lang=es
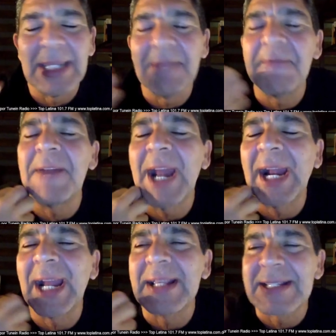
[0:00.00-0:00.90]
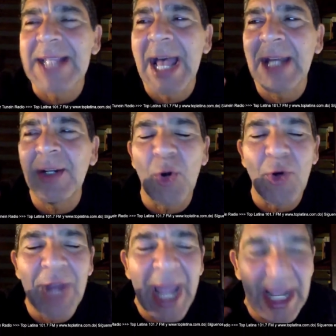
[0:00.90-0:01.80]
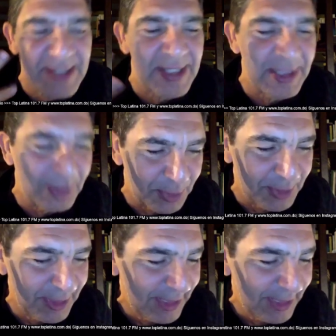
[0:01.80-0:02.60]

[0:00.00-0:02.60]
de fracasar con éxito.